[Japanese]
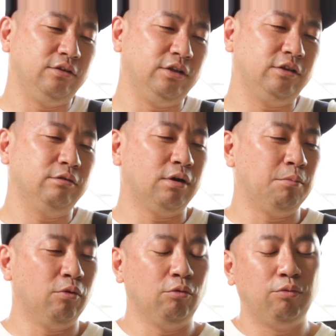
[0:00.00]
実は
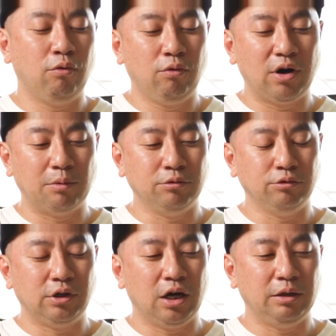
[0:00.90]
もう
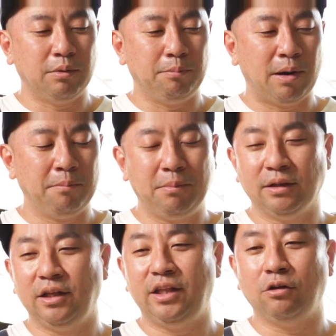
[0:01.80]
フォーラムが今
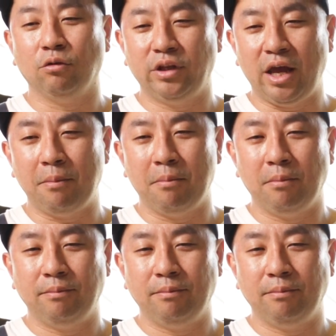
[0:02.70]
バンバン出てるので